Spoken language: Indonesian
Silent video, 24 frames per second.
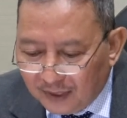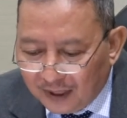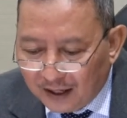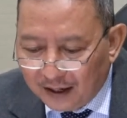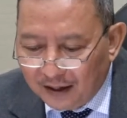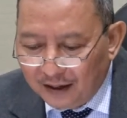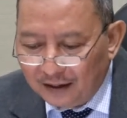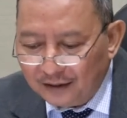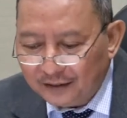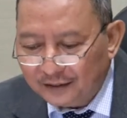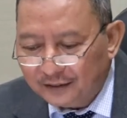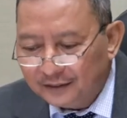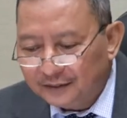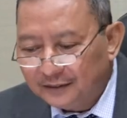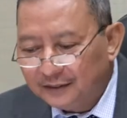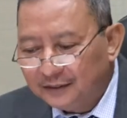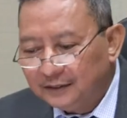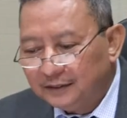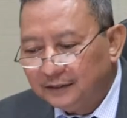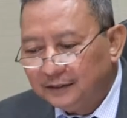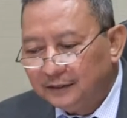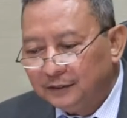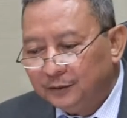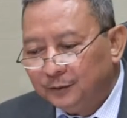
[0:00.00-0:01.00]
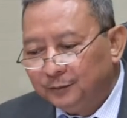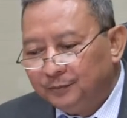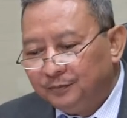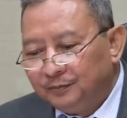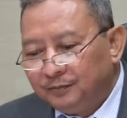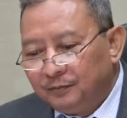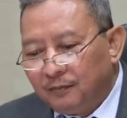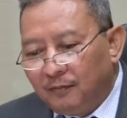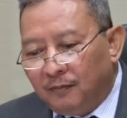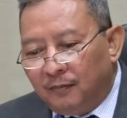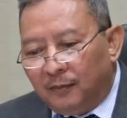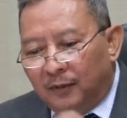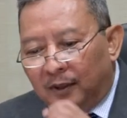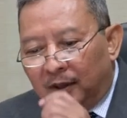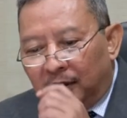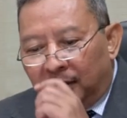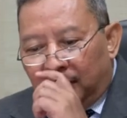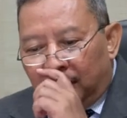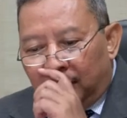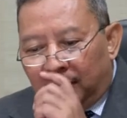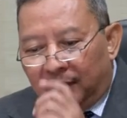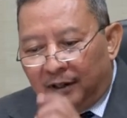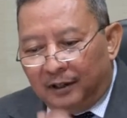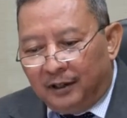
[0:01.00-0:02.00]
Ya.
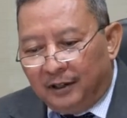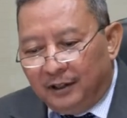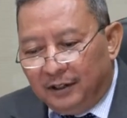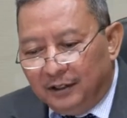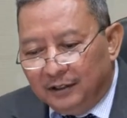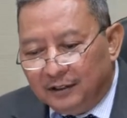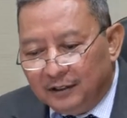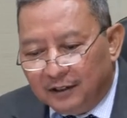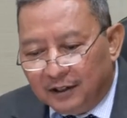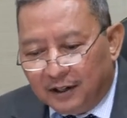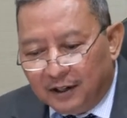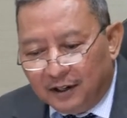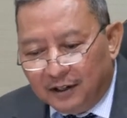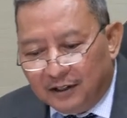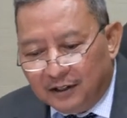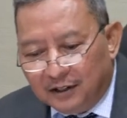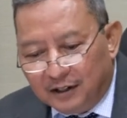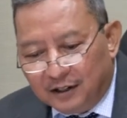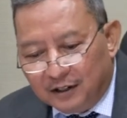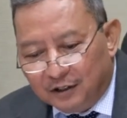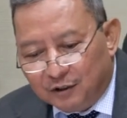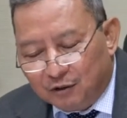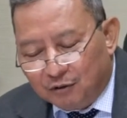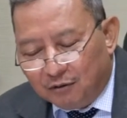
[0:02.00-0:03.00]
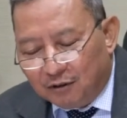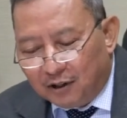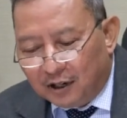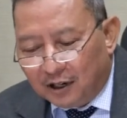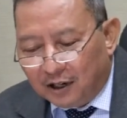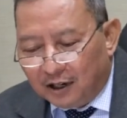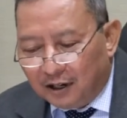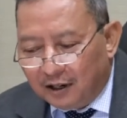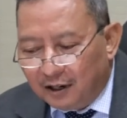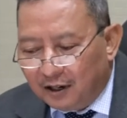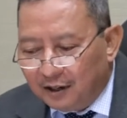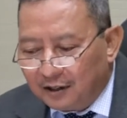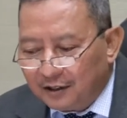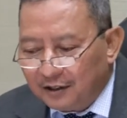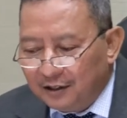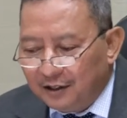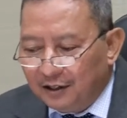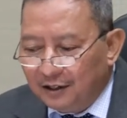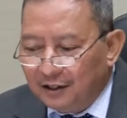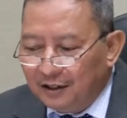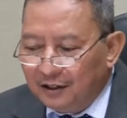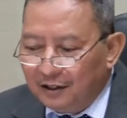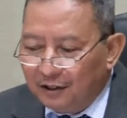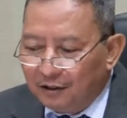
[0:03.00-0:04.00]
Nah, ini terkait dengan soal akhlak
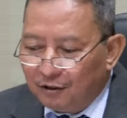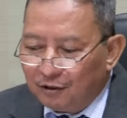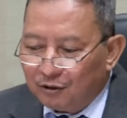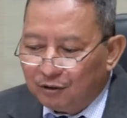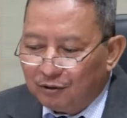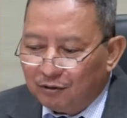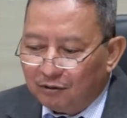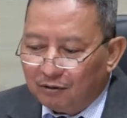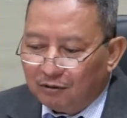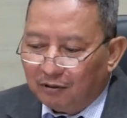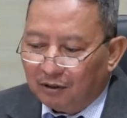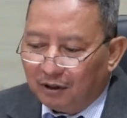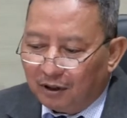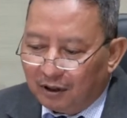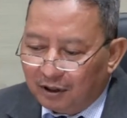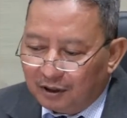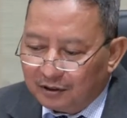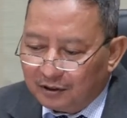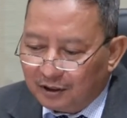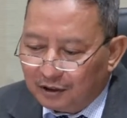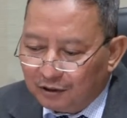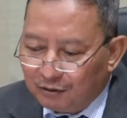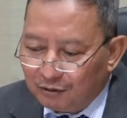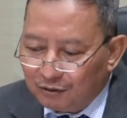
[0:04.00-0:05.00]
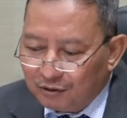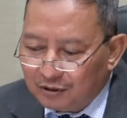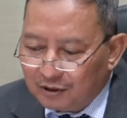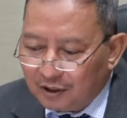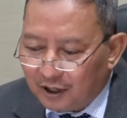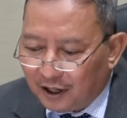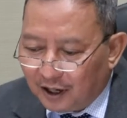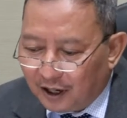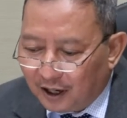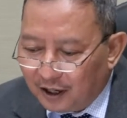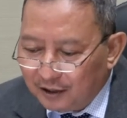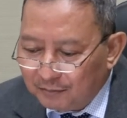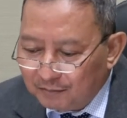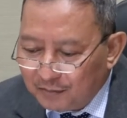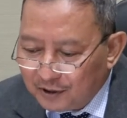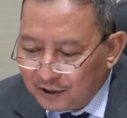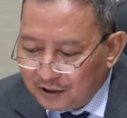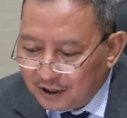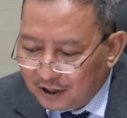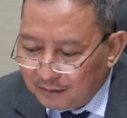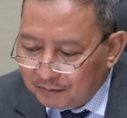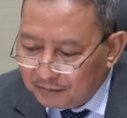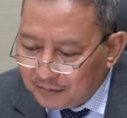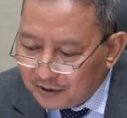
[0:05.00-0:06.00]
ini Rasulullah satu saat
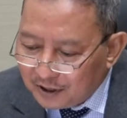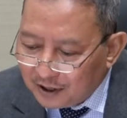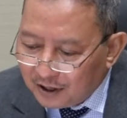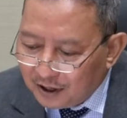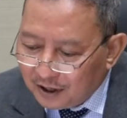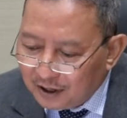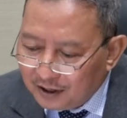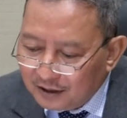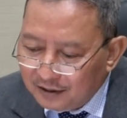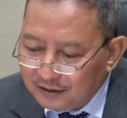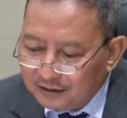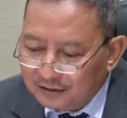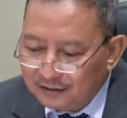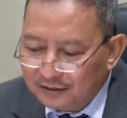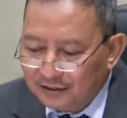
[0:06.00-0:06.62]
bersabda